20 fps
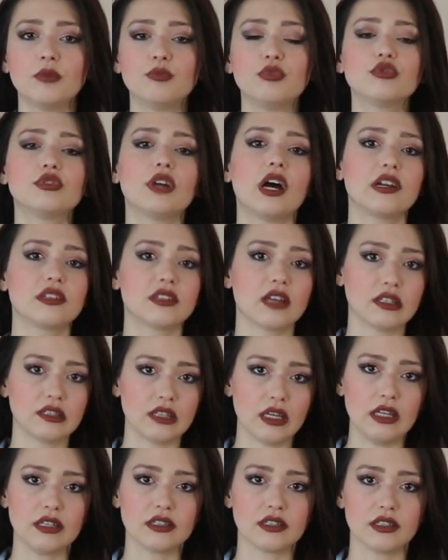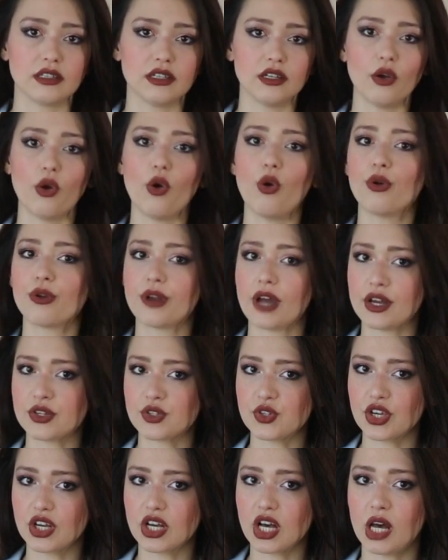Bunlardan ilki
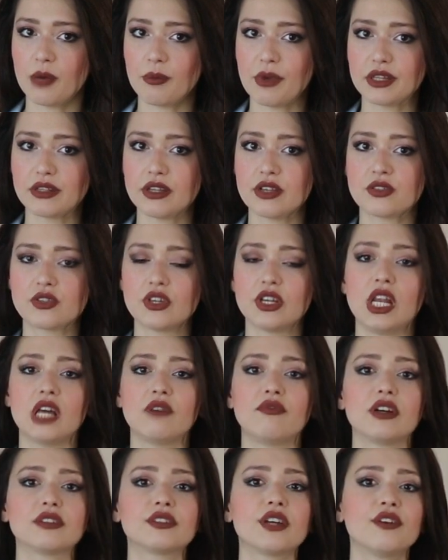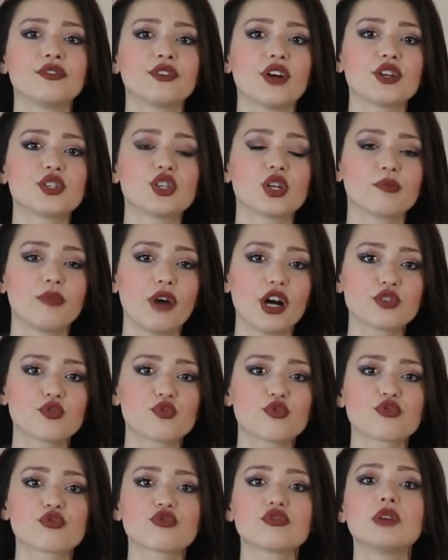öğrenci ikamet teziyle vatandaşlık
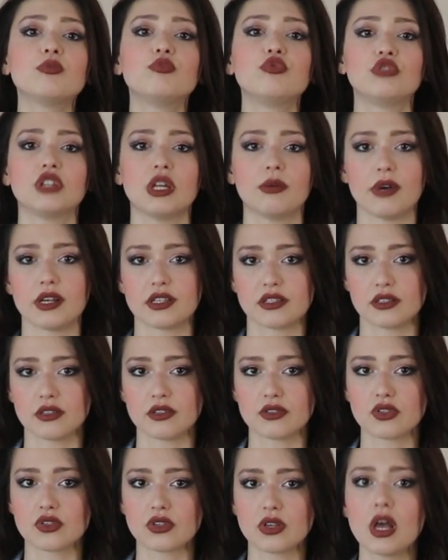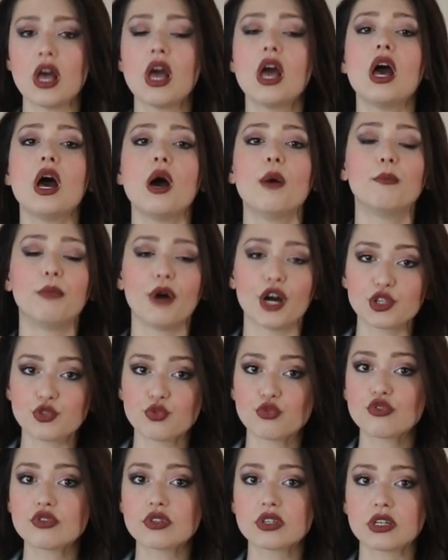başvurusunda bulunamazsınız.
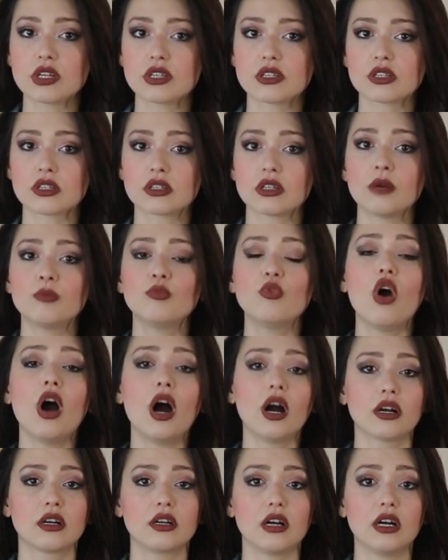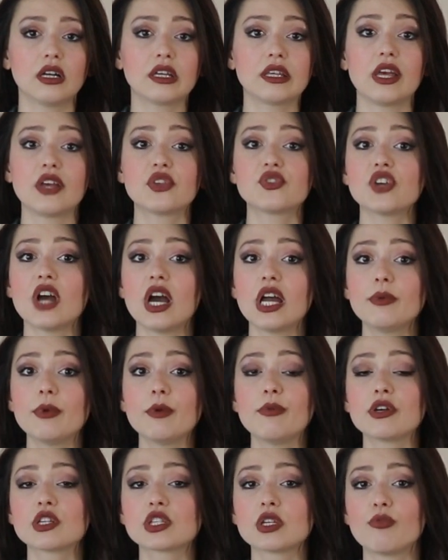Başvuru sırasında muhakkak geçerli
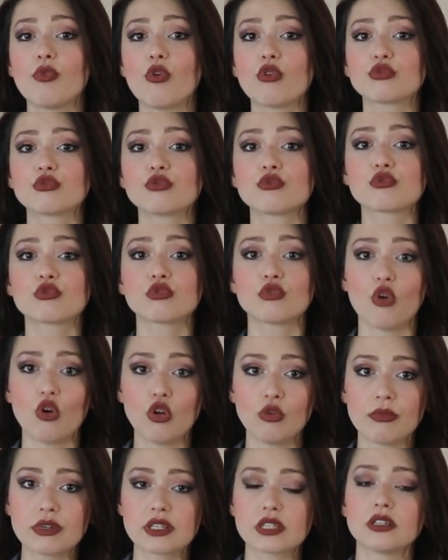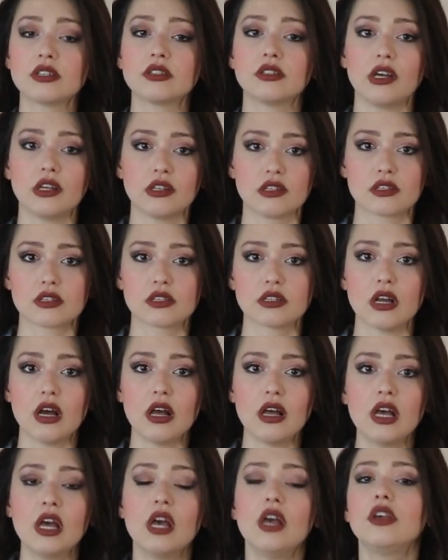bir pasaportunuzun olmasının yanı
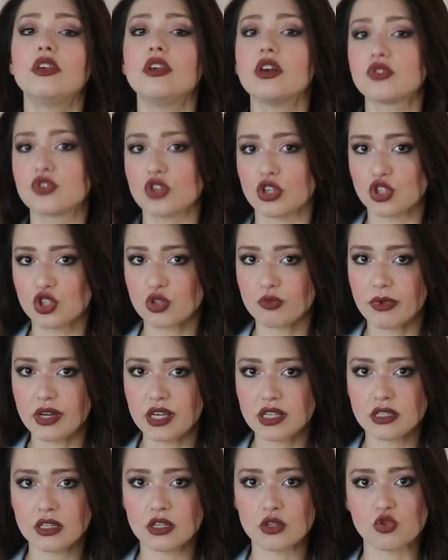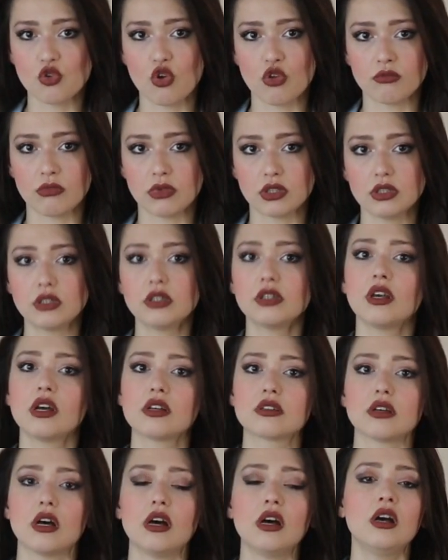sıra ya çalışma iziniz olmalı
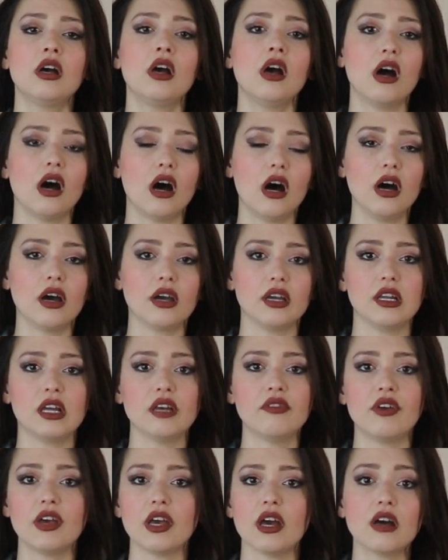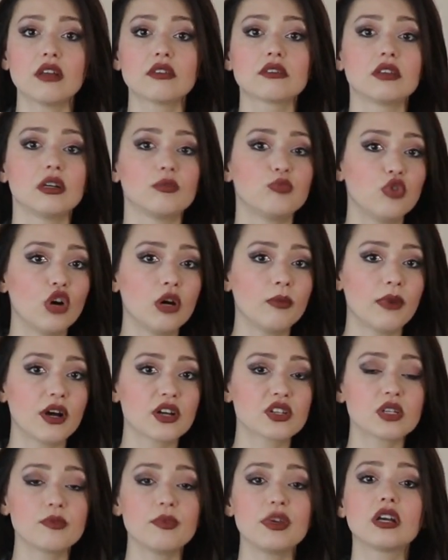ya da aile veya tapu
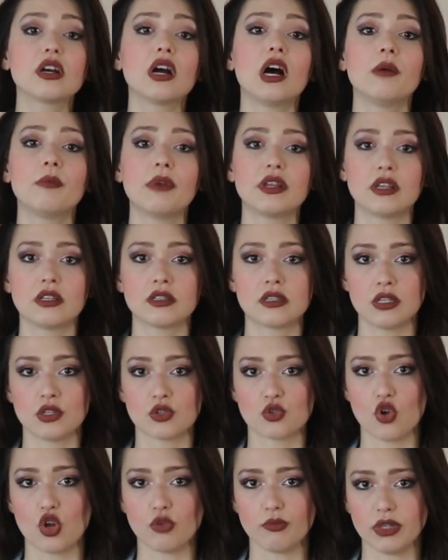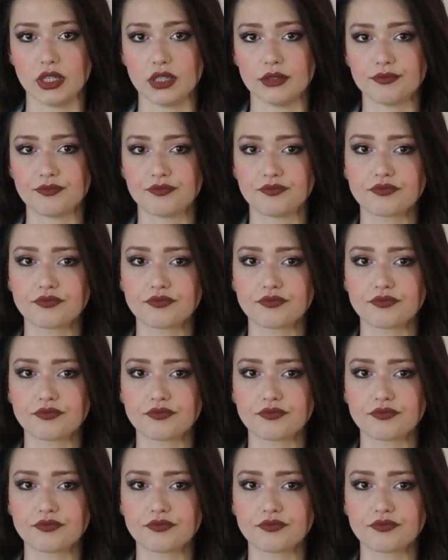amaçlı bir ikamet iziniz olmalı.